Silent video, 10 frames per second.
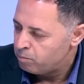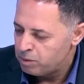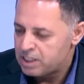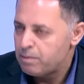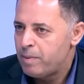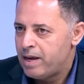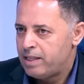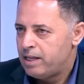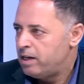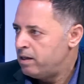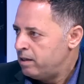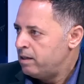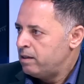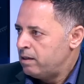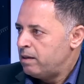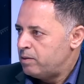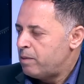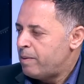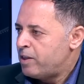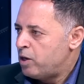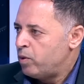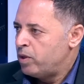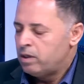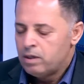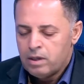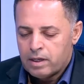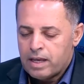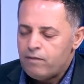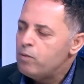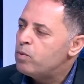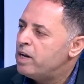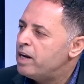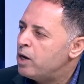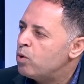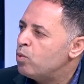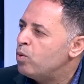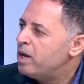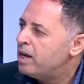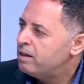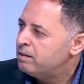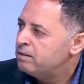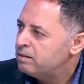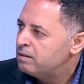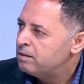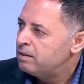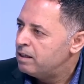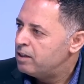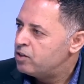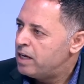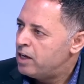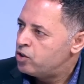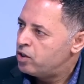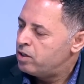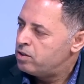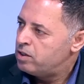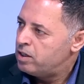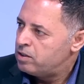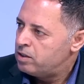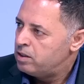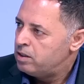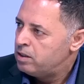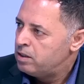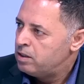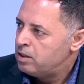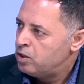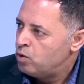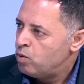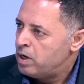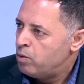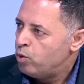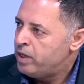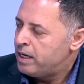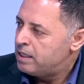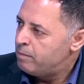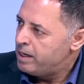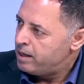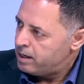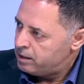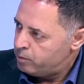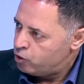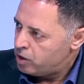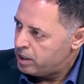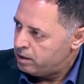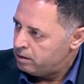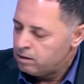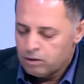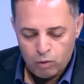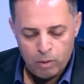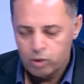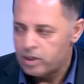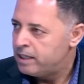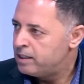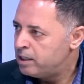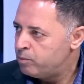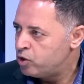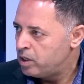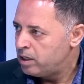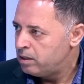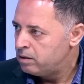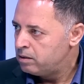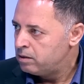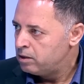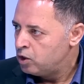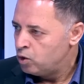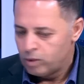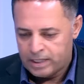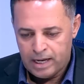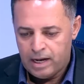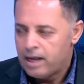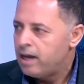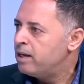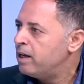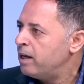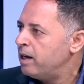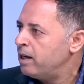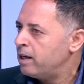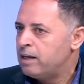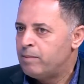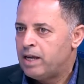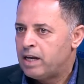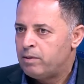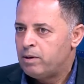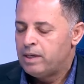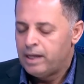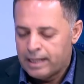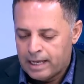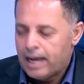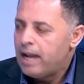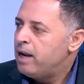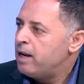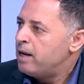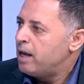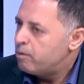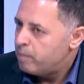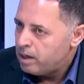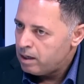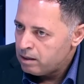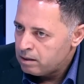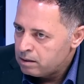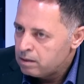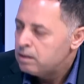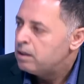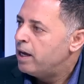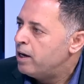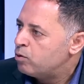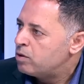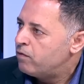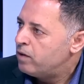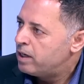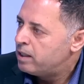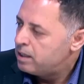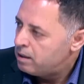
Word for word: بسبب هذه بسبب هذا الوضع كيف يمكن لنا أن نقول لا إذا جاء الشق السياسي ووضعت المليارات بجهة والمساعدات بجهة وتخلى عنا الإقليم العربي عندها هل نقبل أن نصفي القضية